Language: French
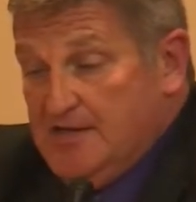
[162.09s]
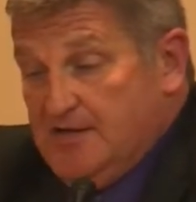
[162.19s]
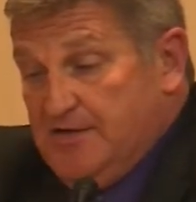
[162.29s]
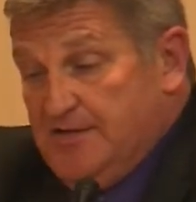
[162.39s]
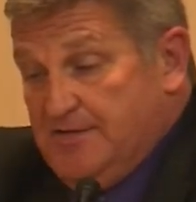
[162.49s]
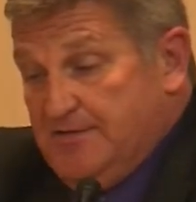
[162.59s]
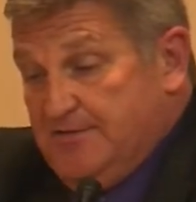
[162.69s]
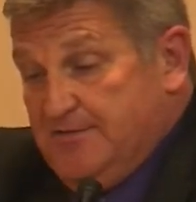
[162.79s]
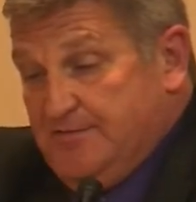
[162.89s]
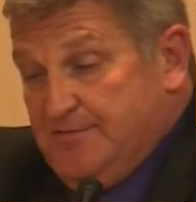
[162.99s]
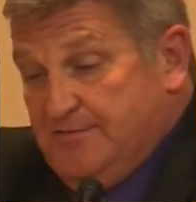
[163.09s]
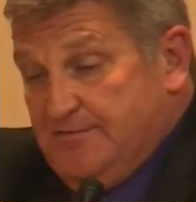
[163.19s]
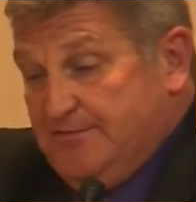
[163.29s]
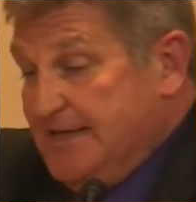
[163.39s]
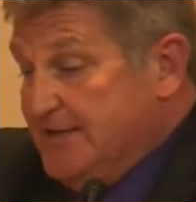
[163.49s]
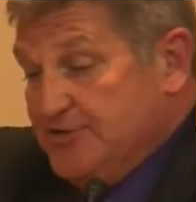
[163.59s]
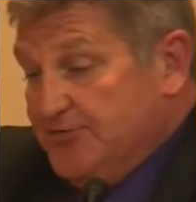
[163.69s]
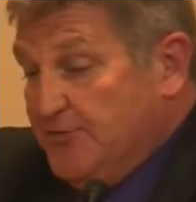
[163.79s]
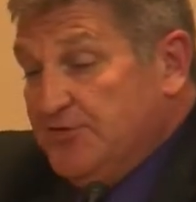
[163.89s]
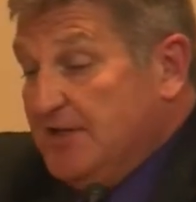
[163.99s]
je vais
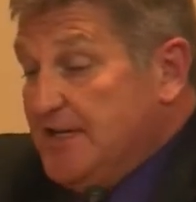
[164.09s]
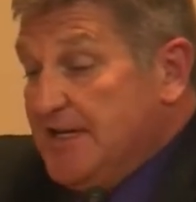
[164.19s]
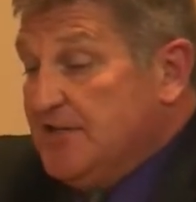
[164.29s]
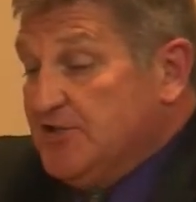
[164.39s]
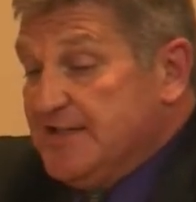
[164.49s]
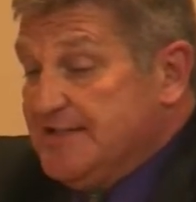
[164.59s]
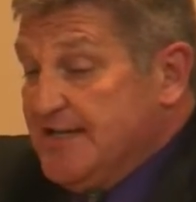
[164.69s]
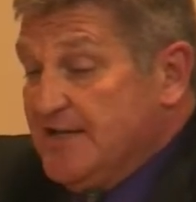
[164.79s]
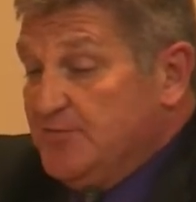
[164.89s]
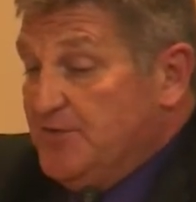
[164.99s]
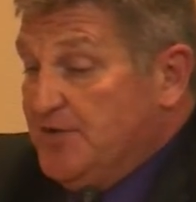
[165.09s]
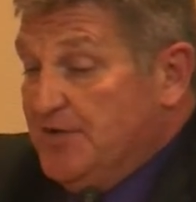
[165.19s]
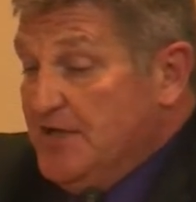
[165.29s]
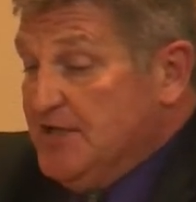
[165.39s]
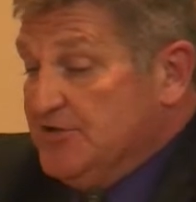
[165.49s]
vous donner quelques exemples.